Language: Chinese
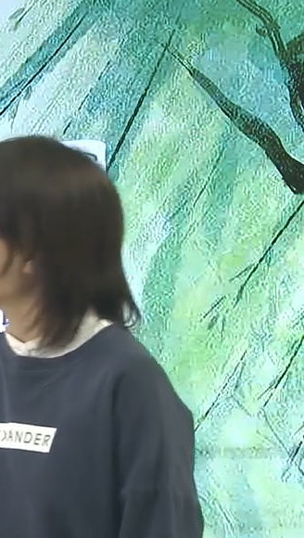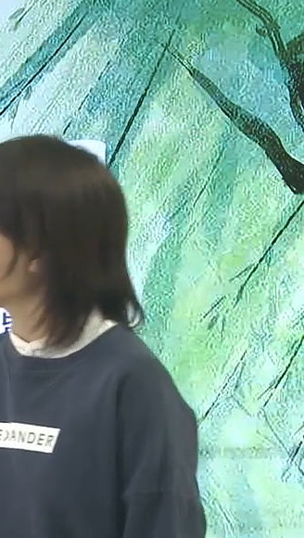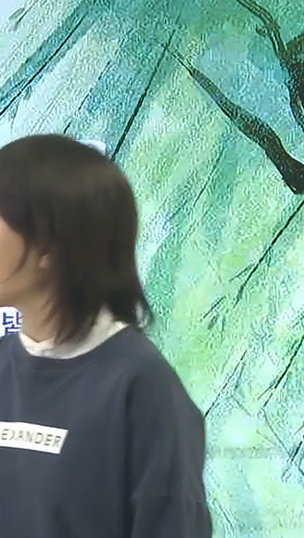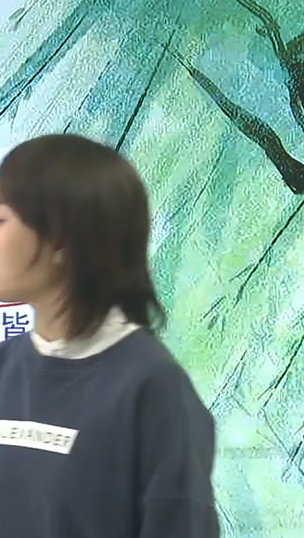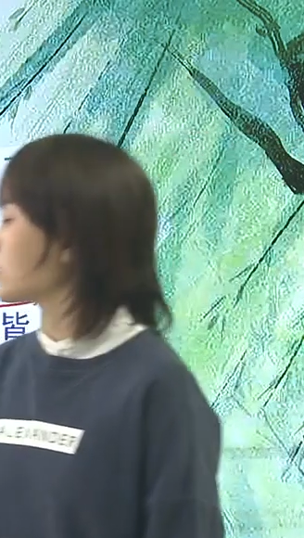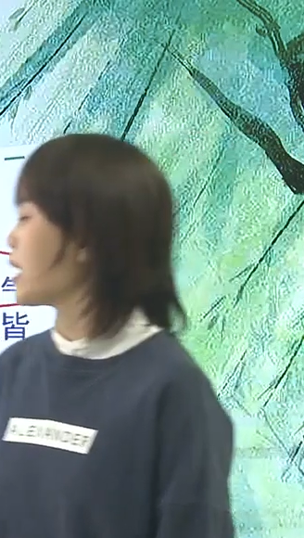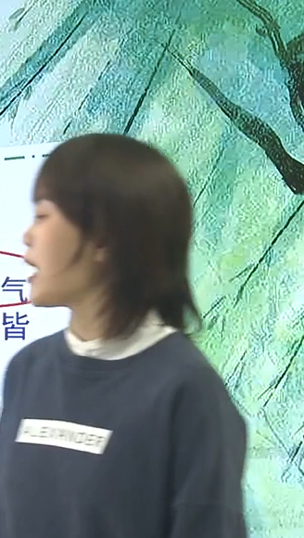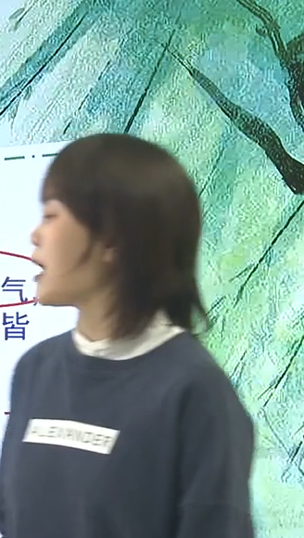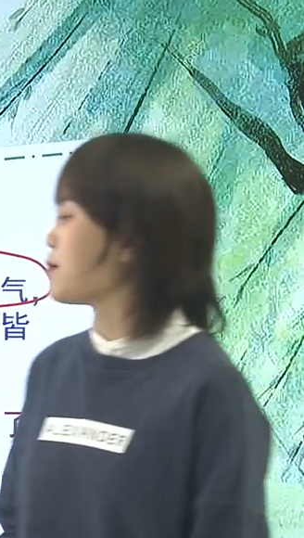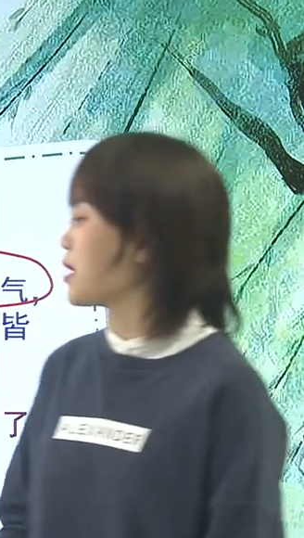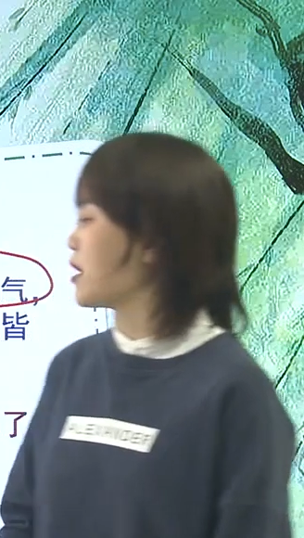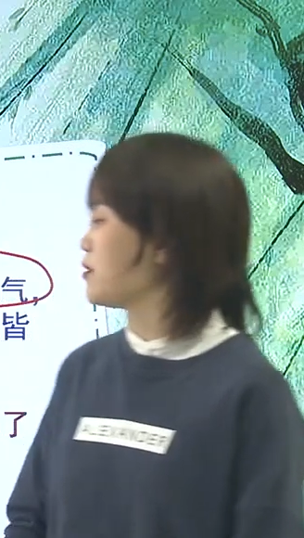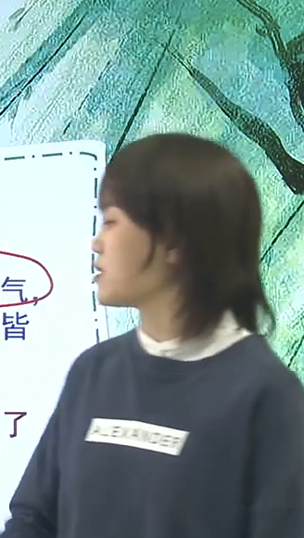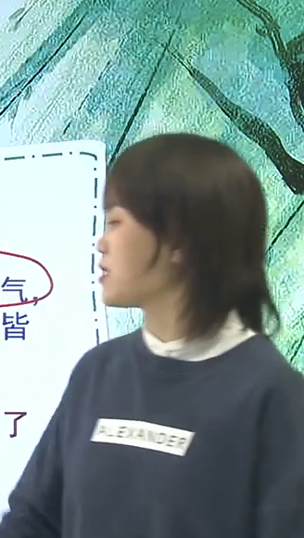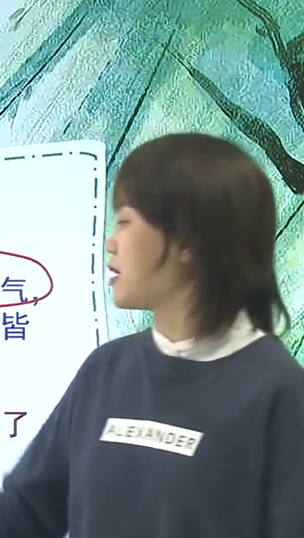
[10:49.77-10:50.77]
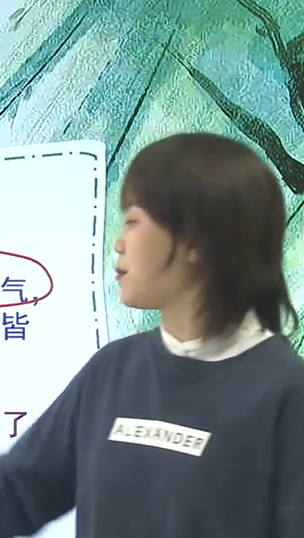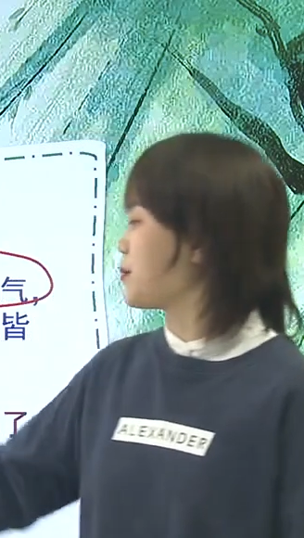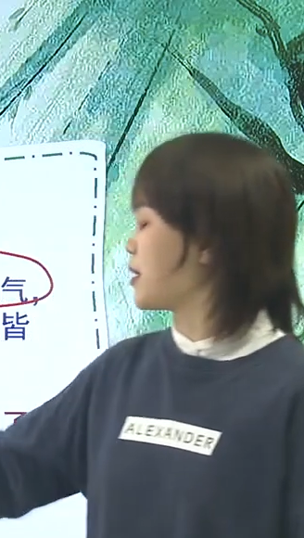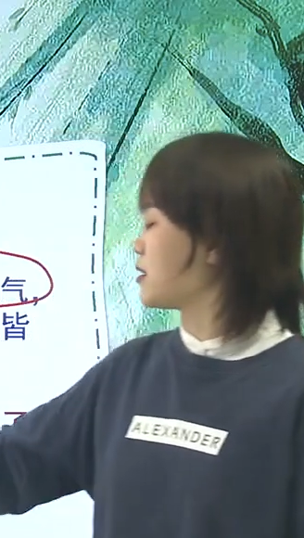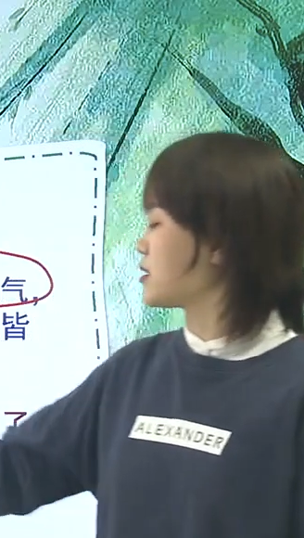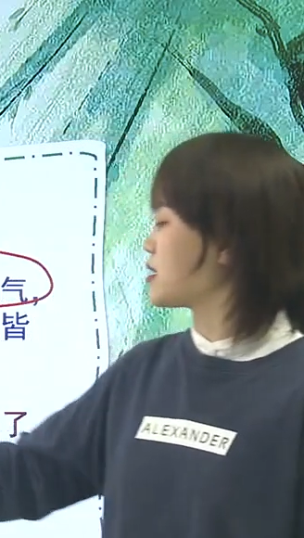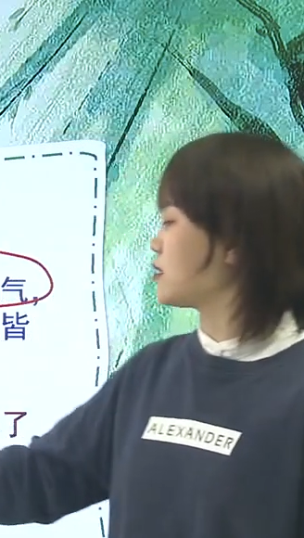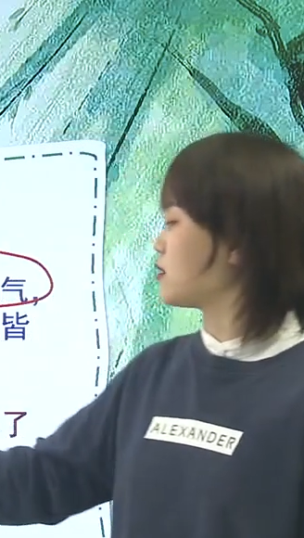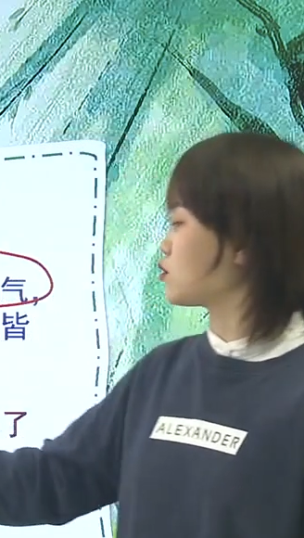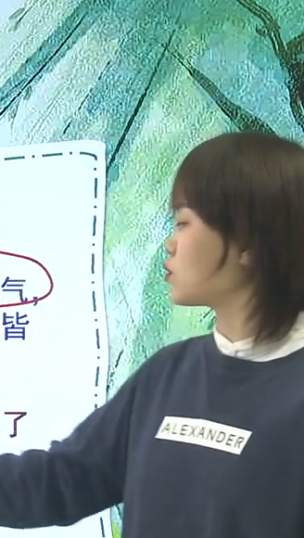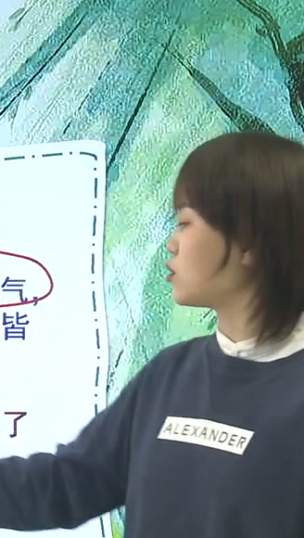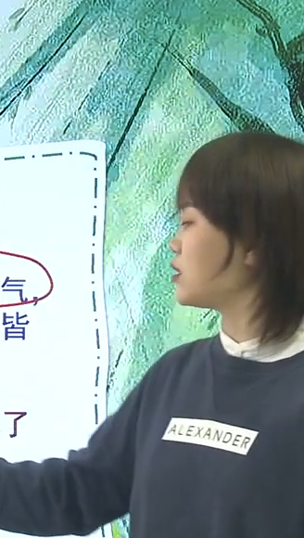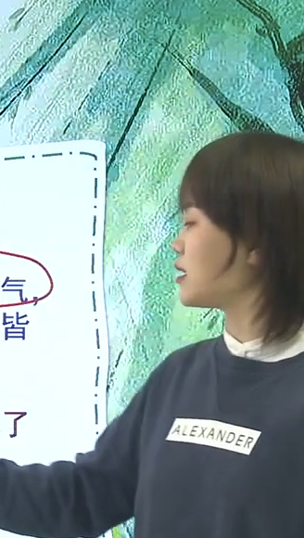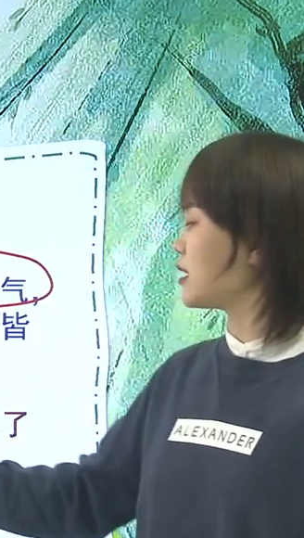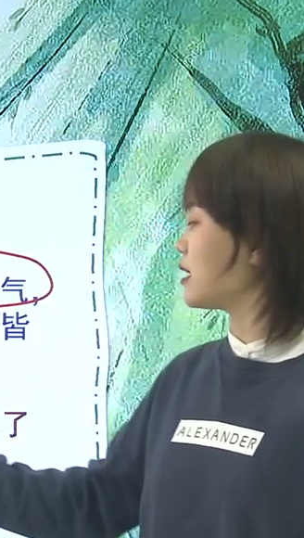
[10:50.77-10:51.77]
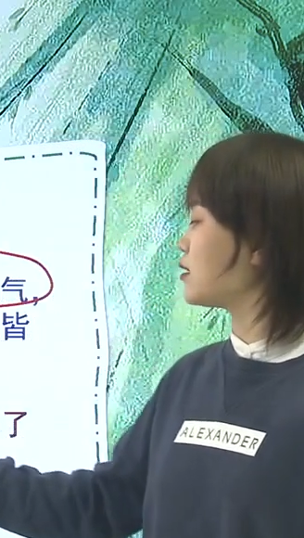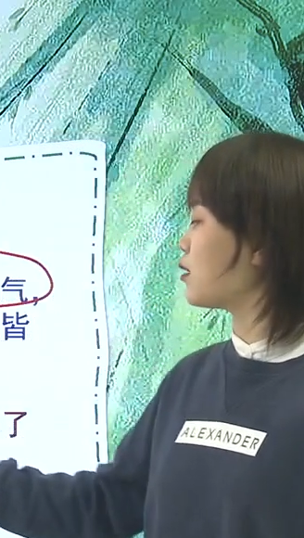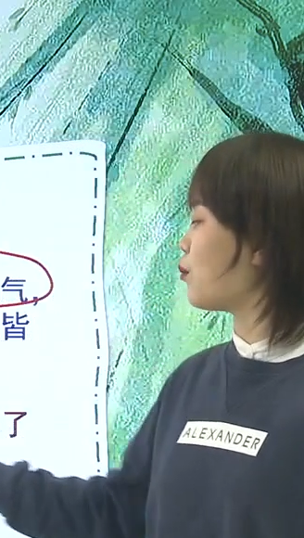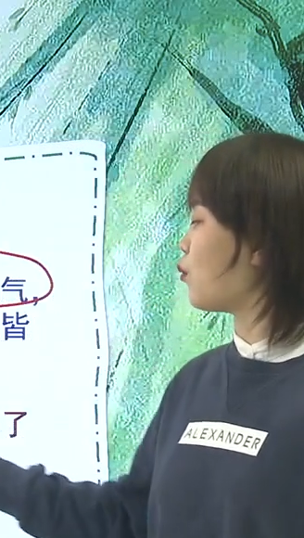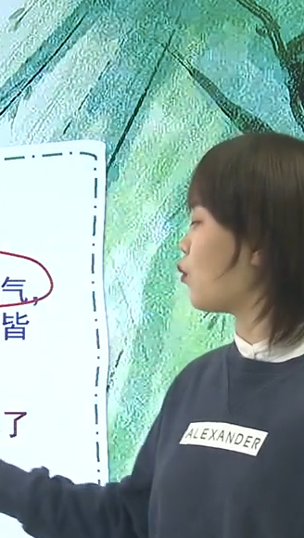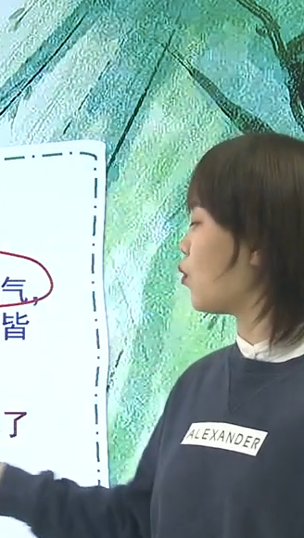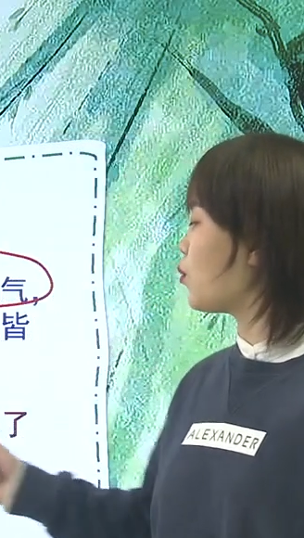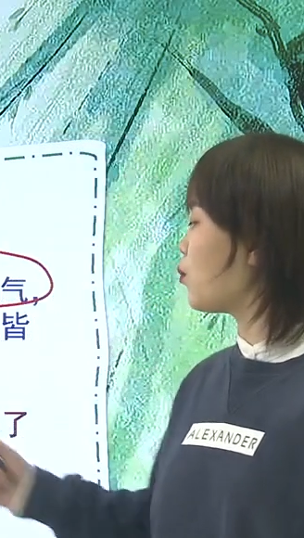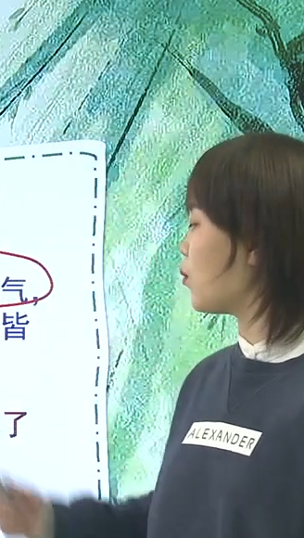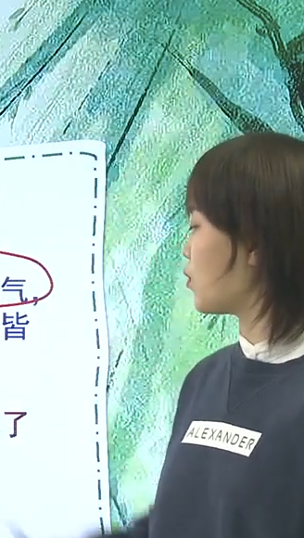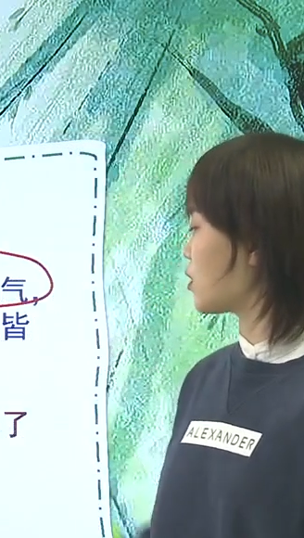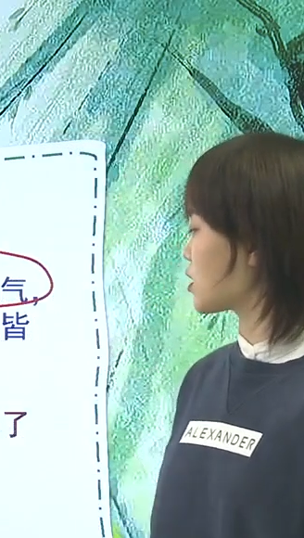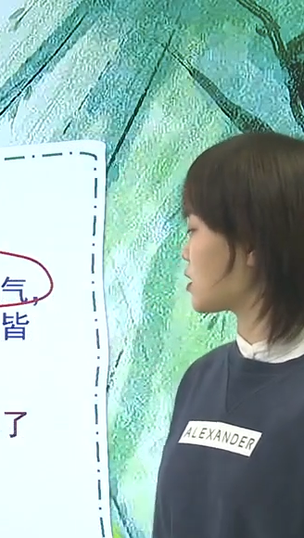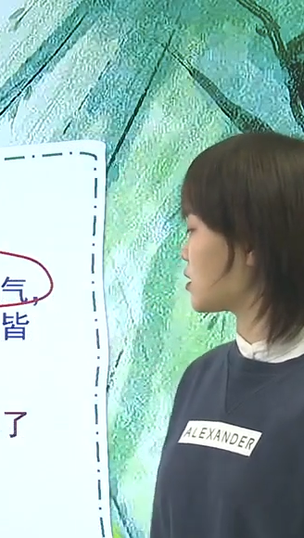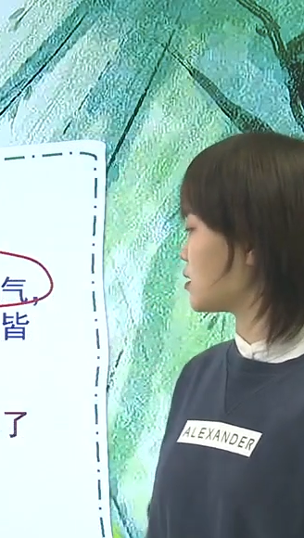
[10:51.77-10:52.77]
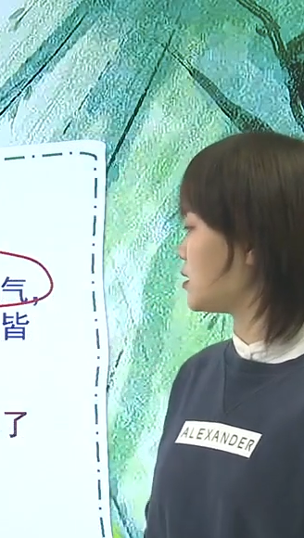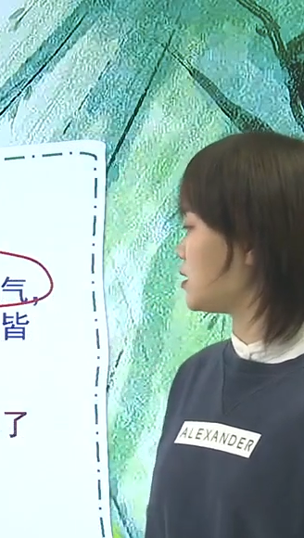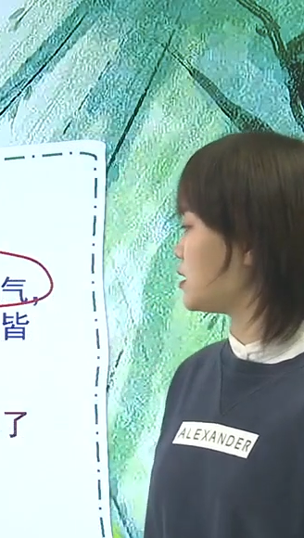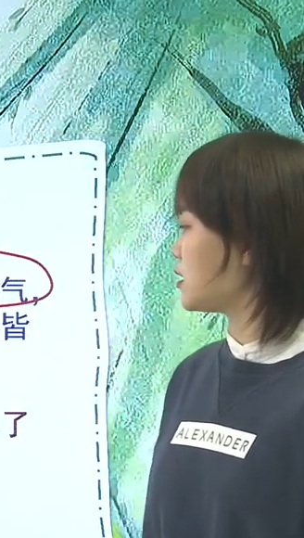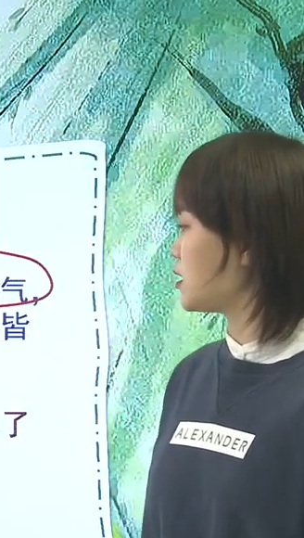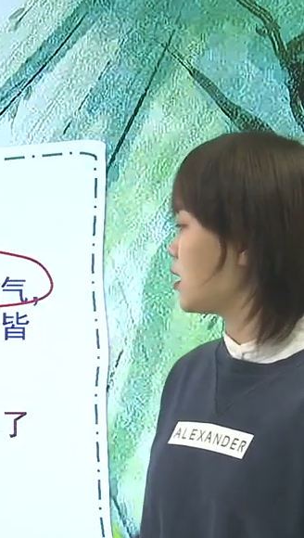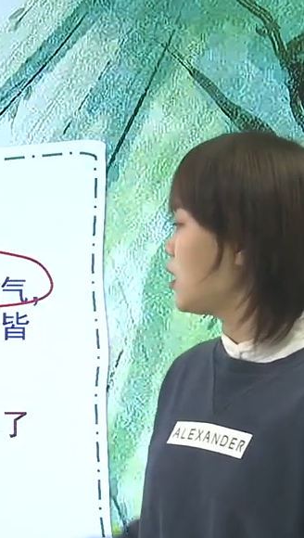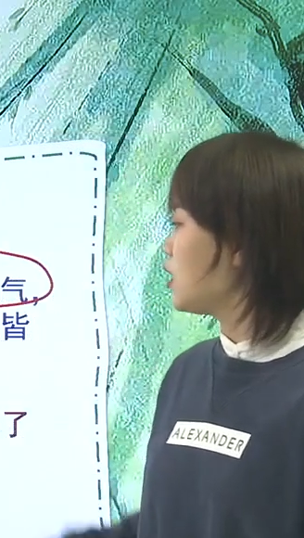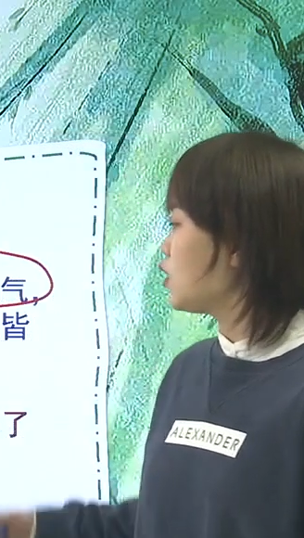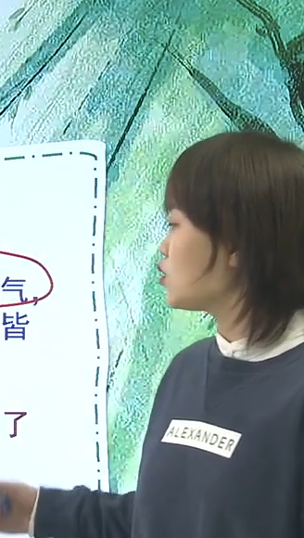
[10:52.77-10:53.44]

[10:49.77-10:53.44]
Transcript: 动态描写表现了春天的勃勃生机，